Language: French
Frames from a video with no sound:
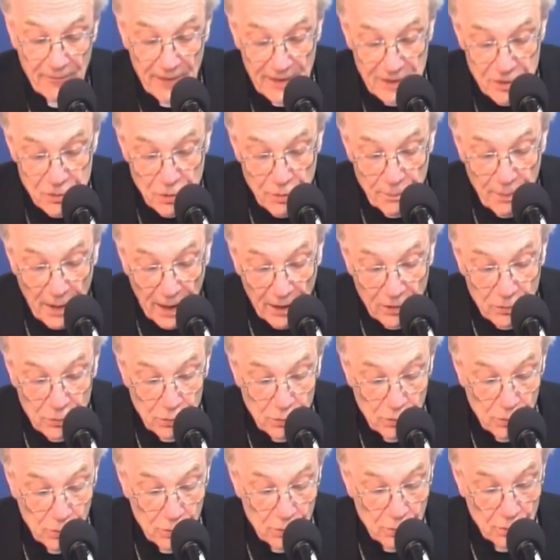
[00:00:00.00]
vaste
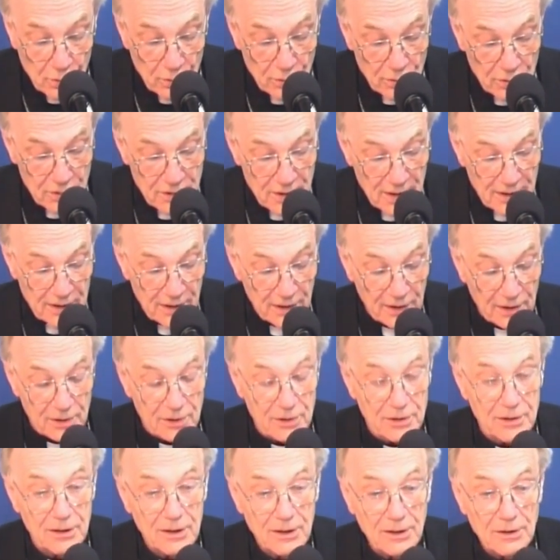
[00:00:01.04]
parcours, c'est-à-dire
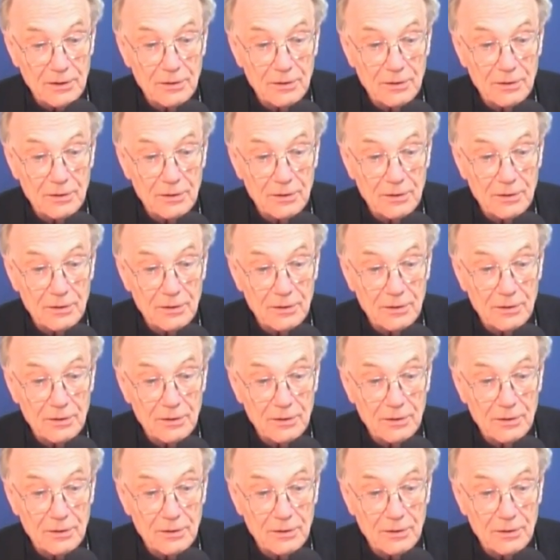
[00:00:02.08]
euh,